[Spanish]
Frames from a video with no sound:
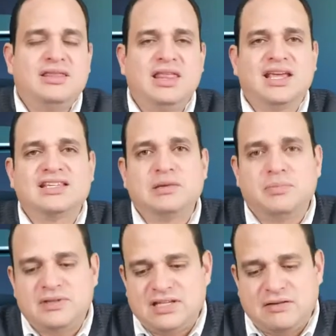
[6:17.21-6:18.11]
de que
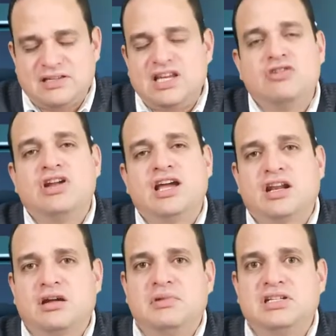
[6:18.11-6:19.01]
se, se avecina una
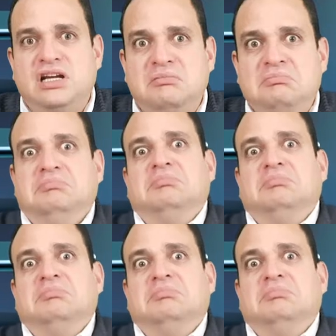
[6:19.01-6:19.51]
guerra comercial